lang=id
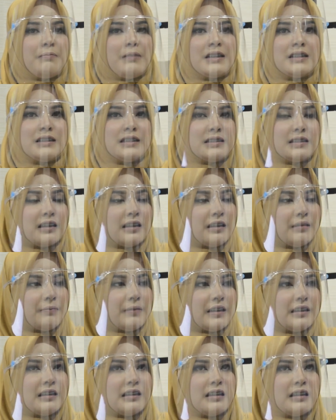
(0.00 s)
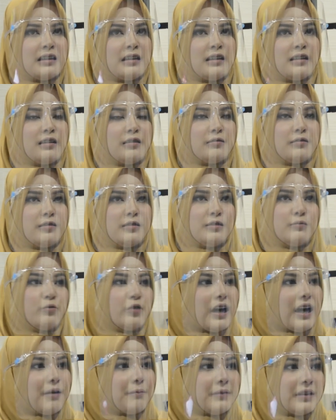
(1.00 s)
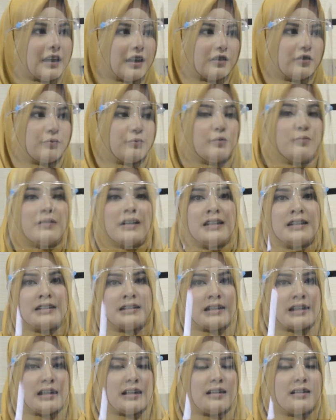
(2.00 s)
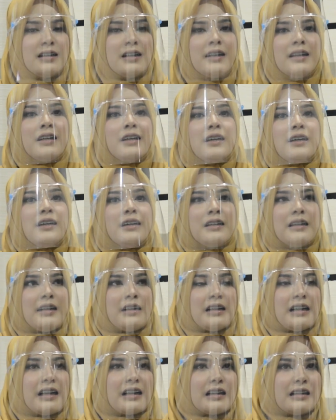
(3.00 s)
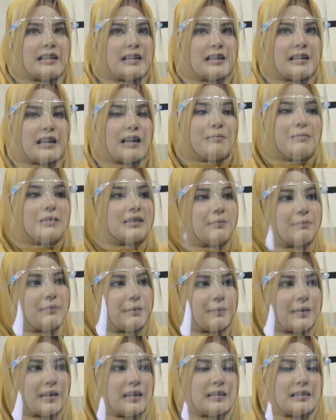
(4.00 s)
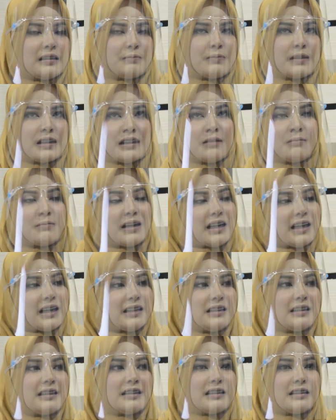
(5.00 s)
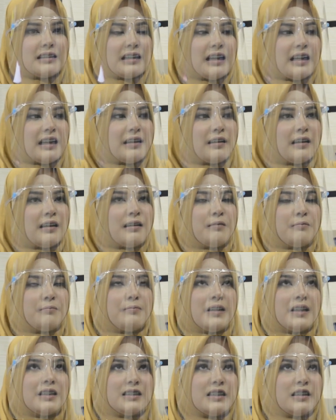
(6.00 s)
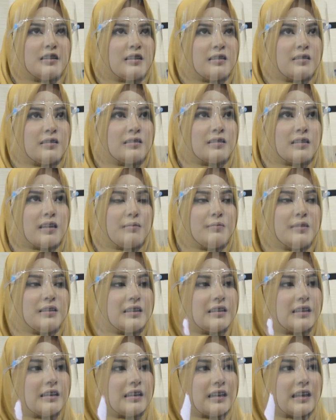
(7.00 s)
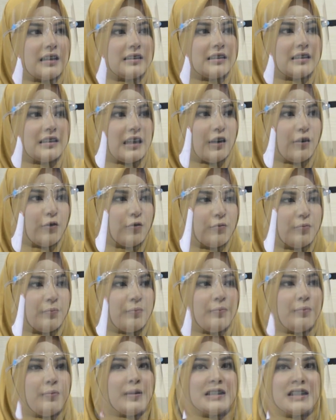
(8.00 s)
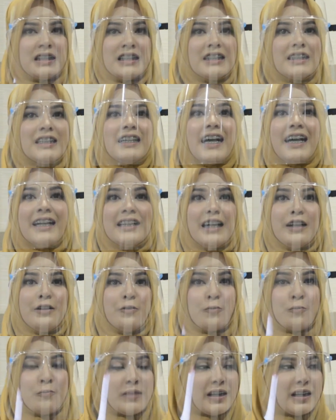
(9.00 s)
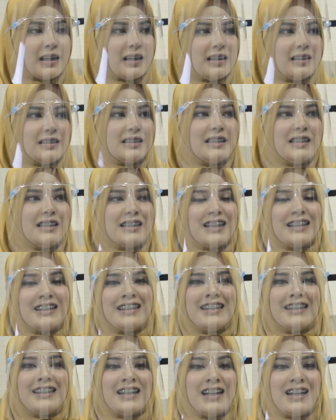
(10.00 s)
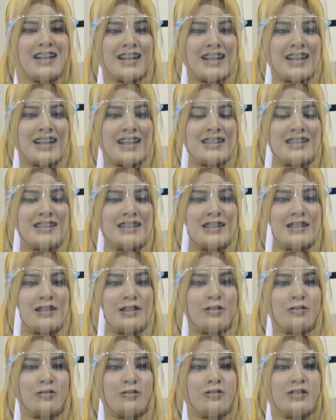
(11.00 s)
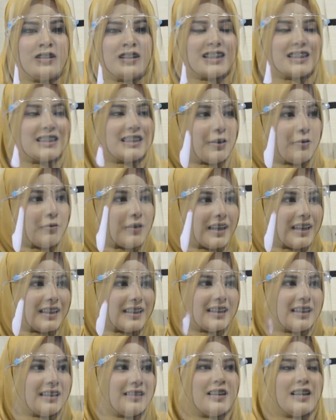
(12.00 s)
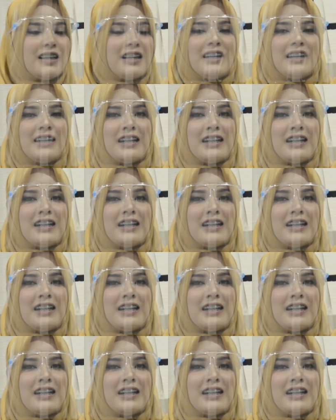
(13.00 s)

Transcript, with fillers: pas, e, pada ibu hamil atau yeah. pembalita Nah, karena kami sempat per pertama kali datang, uh, biasanya kami tidak kasih tahu mm -hmm. pasiennya tidak ada di rumah. Jadi iya. kan kita istilahnya itu kecewa ya. Iya.